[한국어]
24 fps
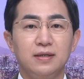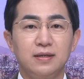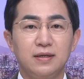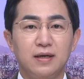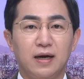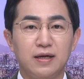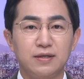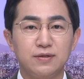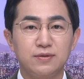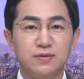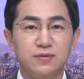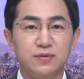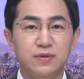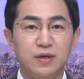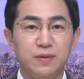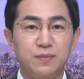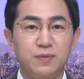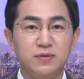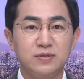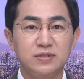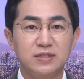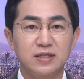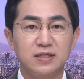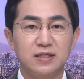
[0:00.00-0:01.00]
한국교회
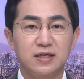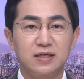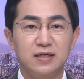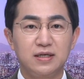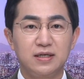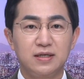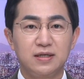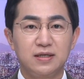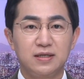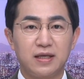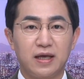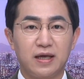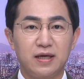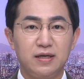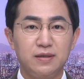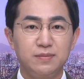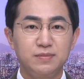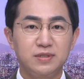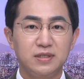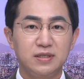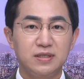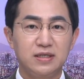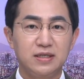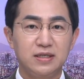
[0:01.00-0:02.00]
봉사단이
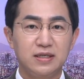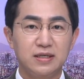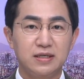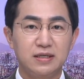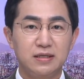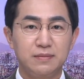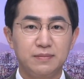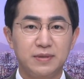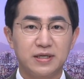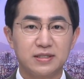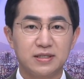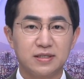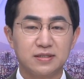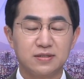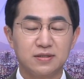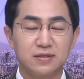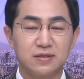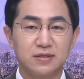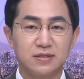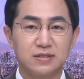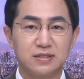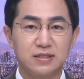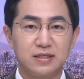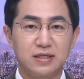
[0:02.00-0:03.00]
대림절 기간을
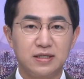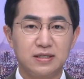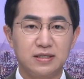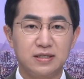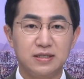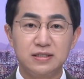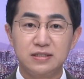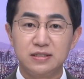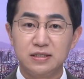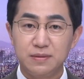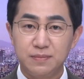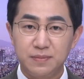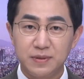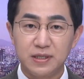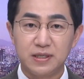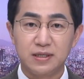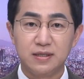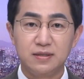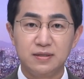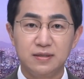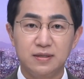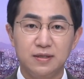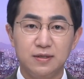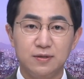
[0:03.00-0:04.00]
맞아서 지난
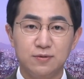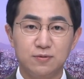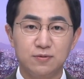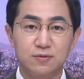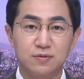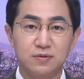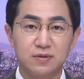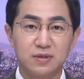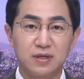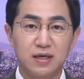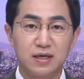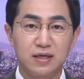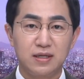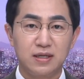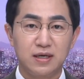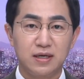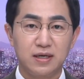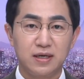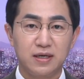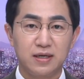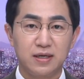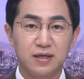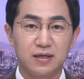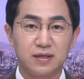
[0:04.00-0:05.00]
22일
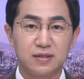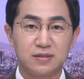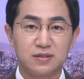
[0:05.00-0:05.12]
우크라이나의